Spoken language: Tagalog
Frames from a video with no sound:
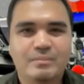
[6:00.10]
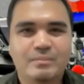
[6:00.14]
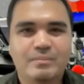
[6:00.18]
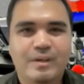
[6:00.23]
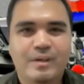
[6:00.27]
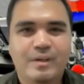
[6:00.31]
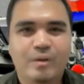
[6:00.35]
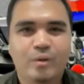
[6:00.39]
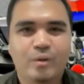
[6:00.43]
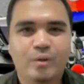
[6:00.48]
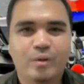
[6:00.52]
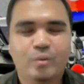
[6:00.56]

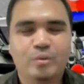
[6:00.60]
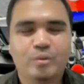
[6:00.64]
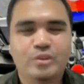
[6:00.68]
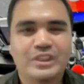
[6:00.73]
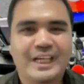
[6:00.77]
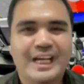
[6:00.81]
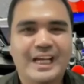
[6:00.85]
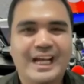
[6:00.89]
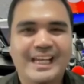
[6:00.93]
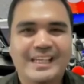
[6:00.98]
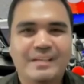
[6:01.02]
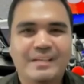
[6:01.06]
maklolo kung
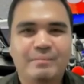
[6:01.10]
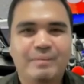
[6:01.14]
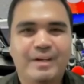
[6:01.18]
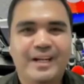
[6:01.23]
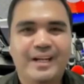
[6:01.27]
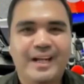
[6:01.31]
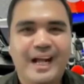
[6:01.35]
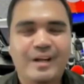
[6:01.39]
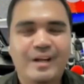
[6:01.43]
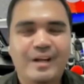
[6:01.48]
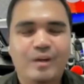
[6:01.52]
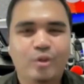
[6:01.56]
sakaling
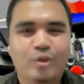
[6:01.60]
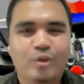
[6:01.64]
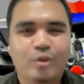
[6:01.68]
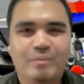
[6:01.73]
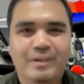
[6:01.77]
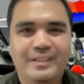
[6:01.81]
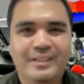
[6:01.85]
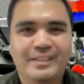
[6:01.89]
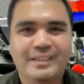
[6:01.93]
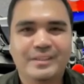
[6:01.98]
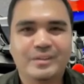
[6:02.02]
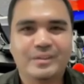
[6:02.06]
magkagulo
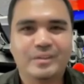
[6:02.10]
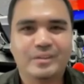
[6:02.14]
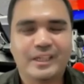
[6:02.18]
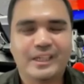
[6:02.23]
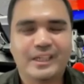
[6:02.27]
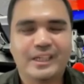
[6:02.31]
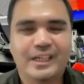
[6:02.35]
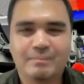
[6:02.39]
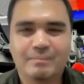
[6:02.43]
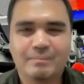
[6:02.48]
man dito talaga,